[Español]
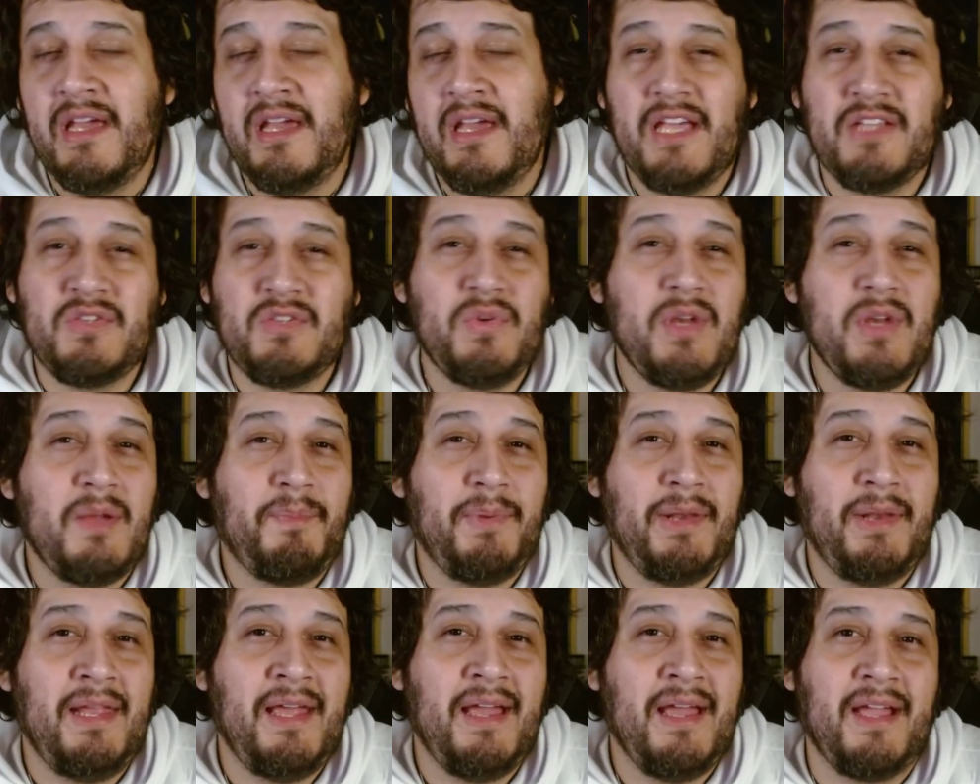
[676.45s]
Es una
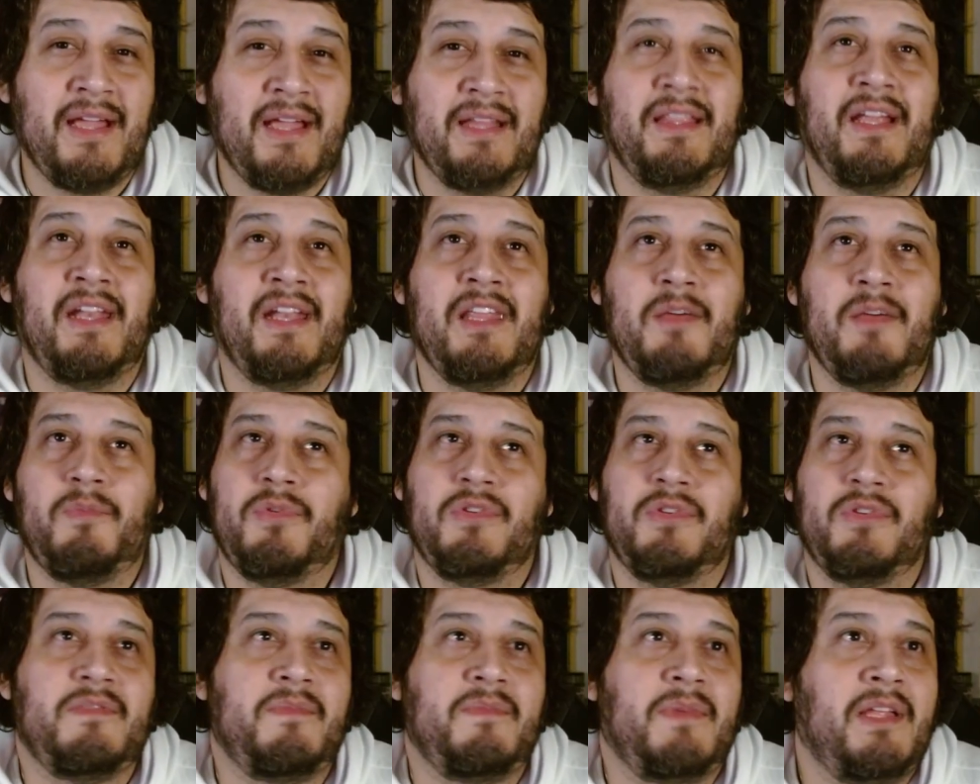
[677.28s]
pelea que tarda
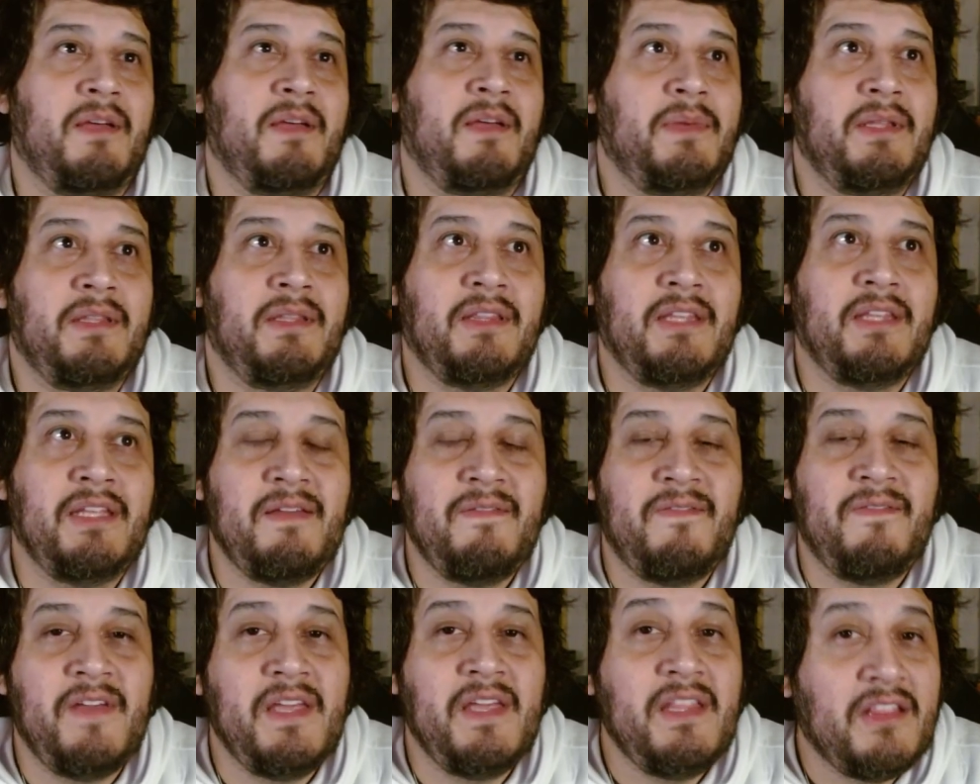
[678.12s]
aproximadamente
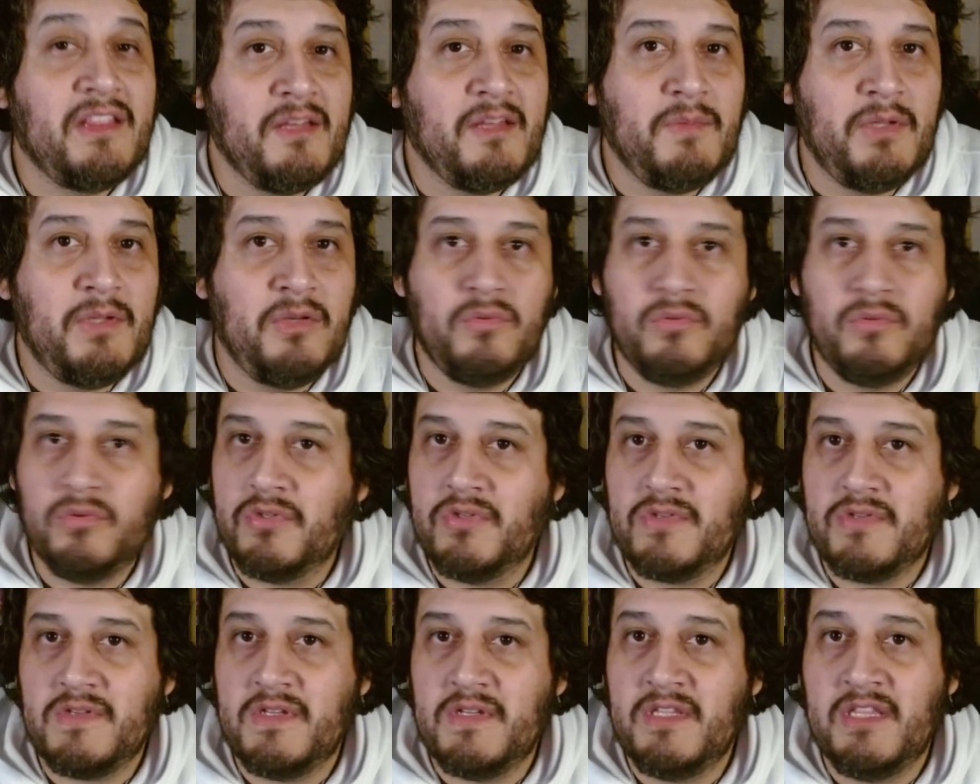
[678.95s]
20
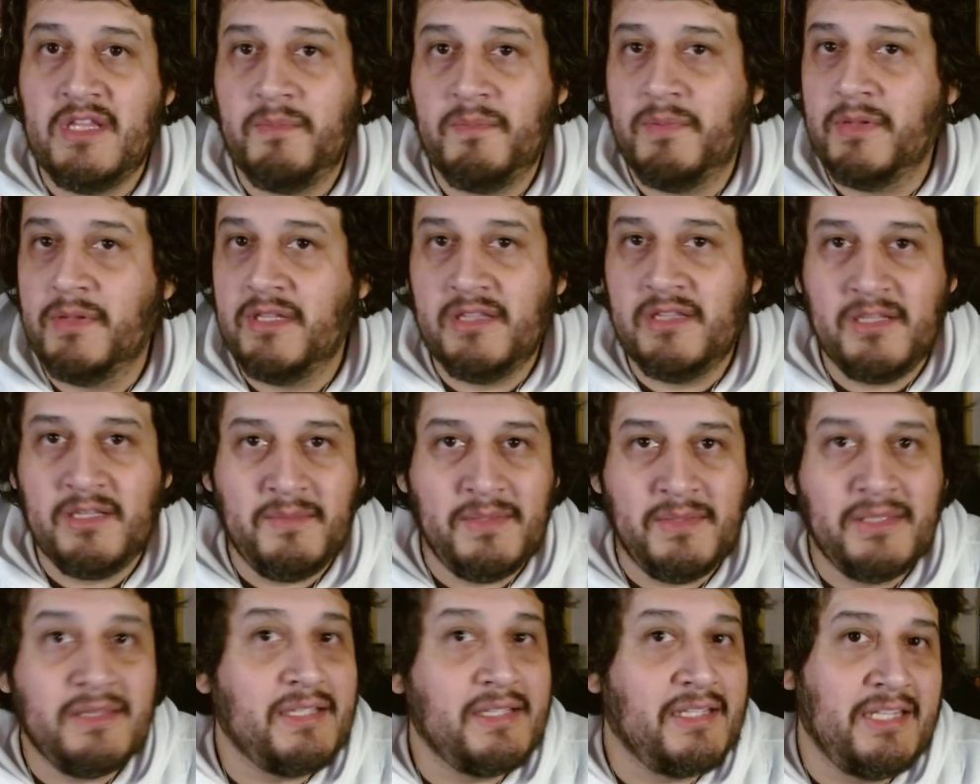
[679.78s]
minutos,
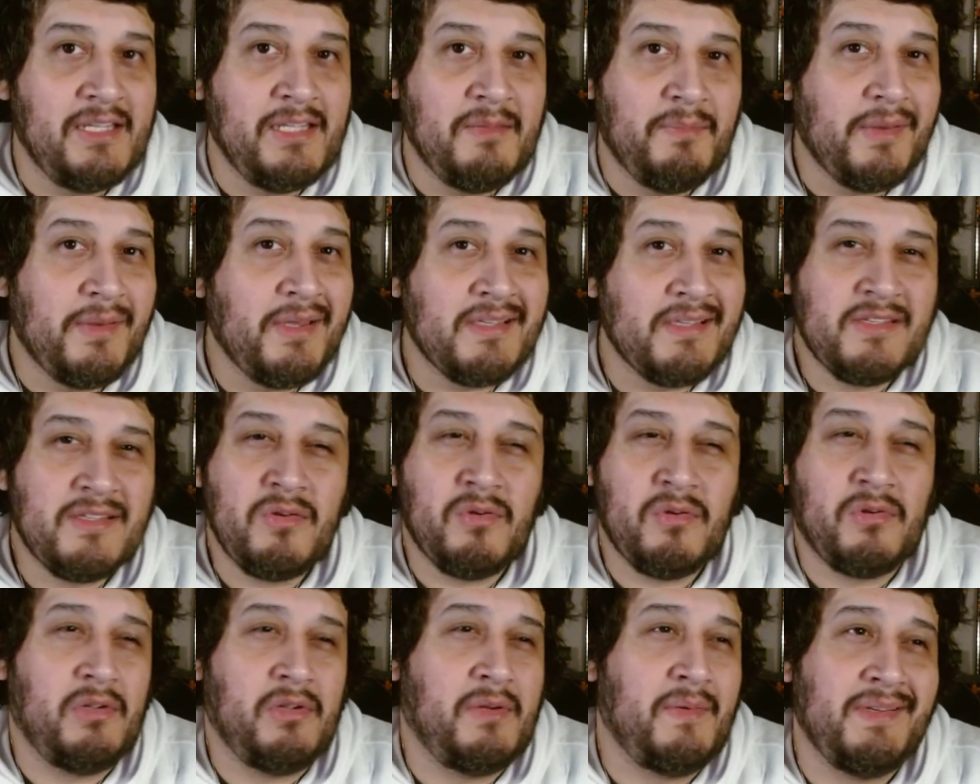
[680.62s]
independientemente del DPS. Yo
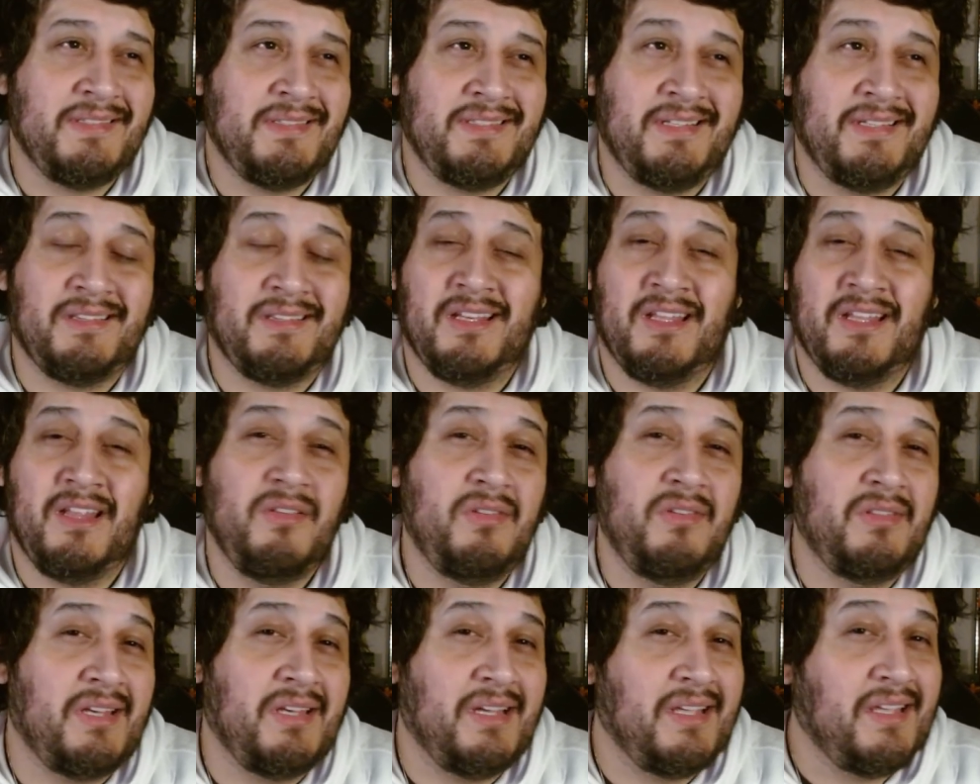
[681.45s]
creo que va a estar tardando
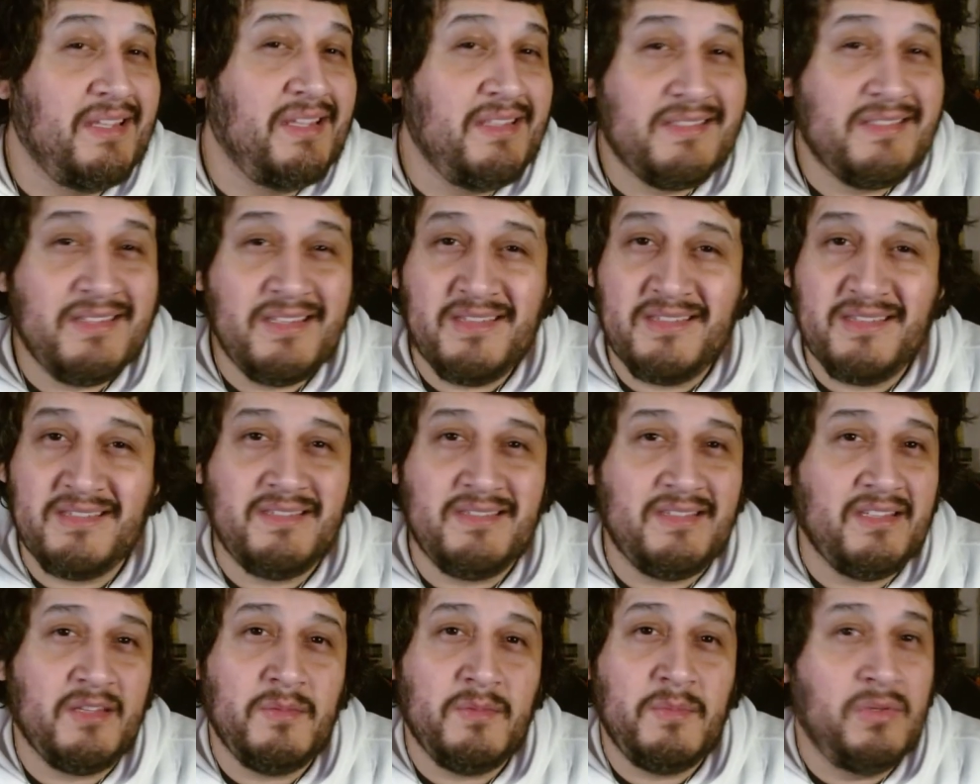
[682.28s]
entre 15 y
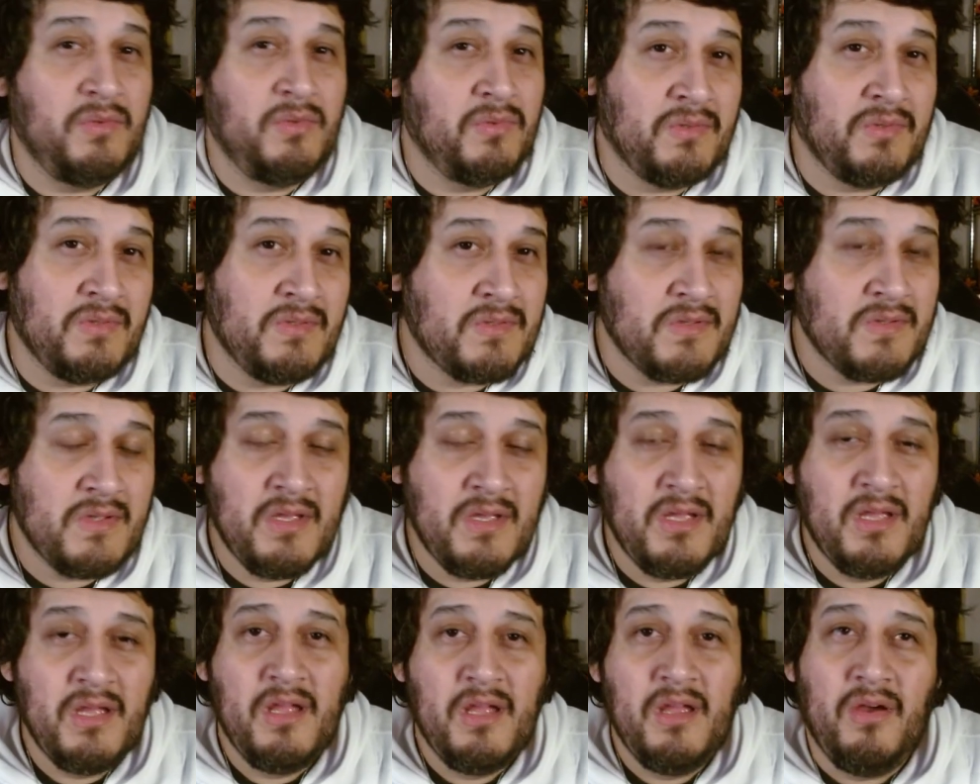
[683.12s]
17 minutos,
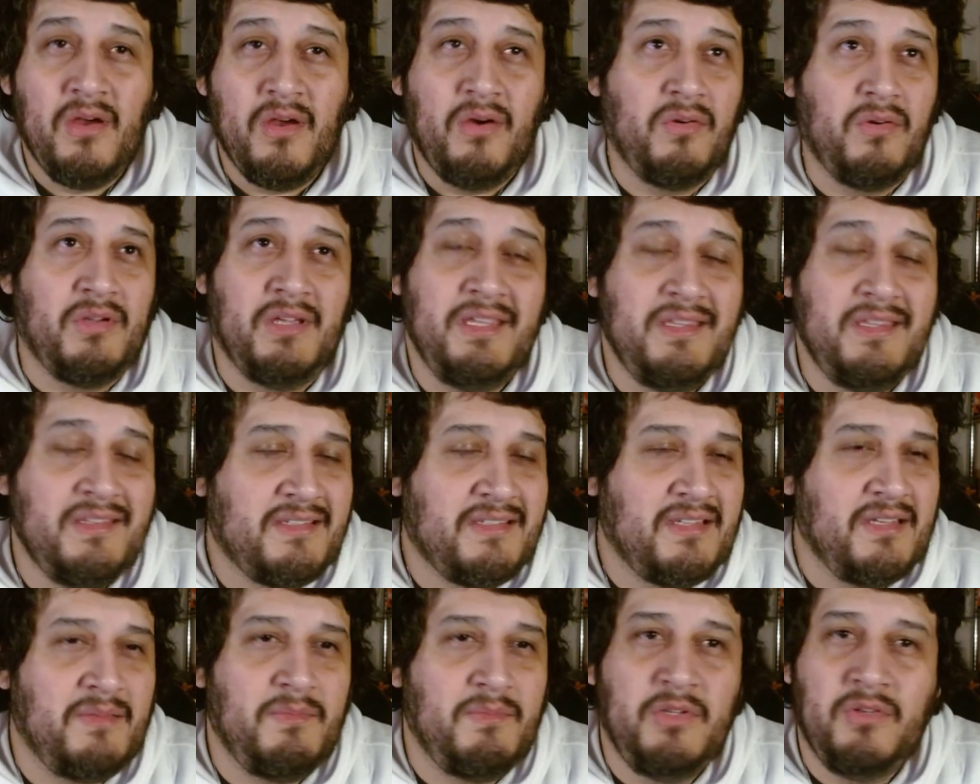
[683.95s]
o
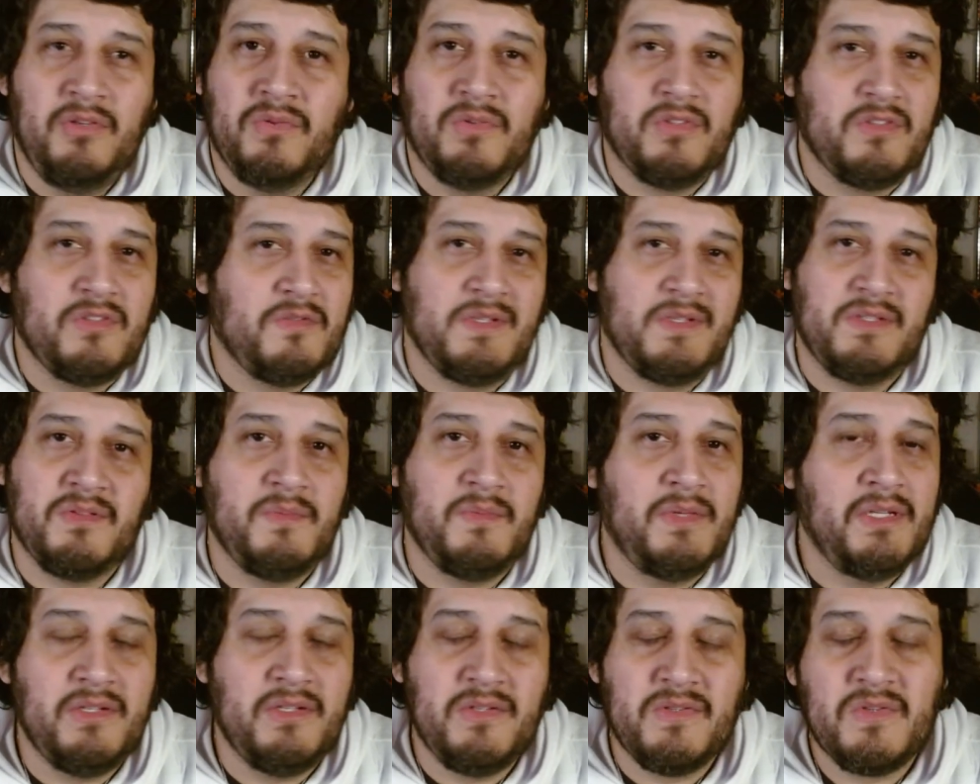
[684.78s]
15 minutos más o
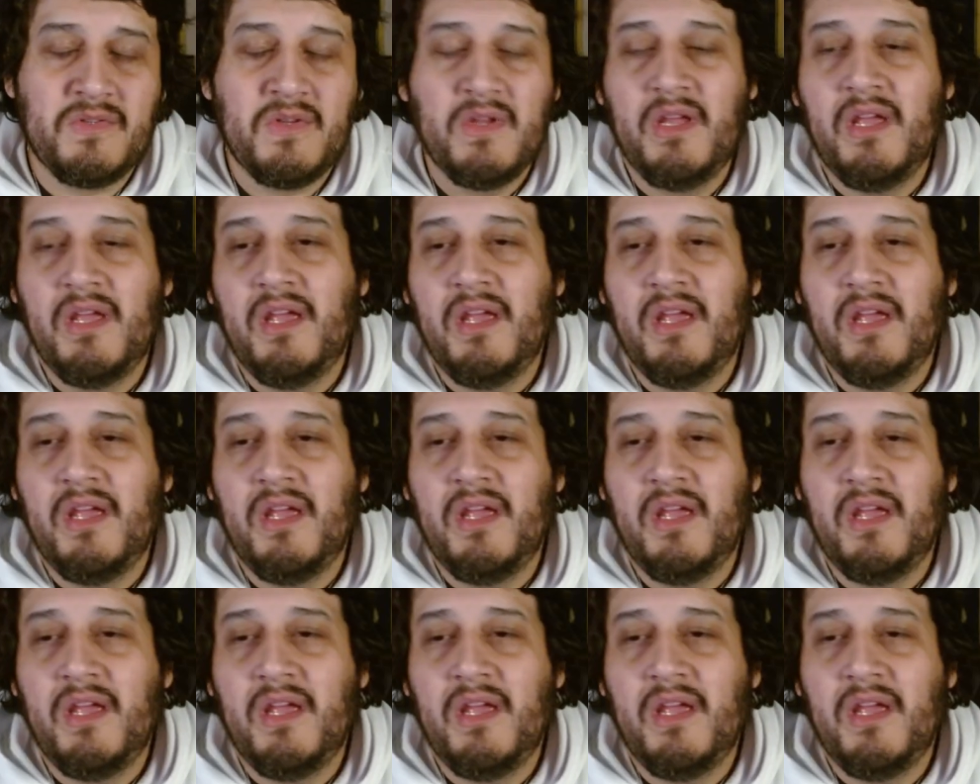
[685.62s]
menos.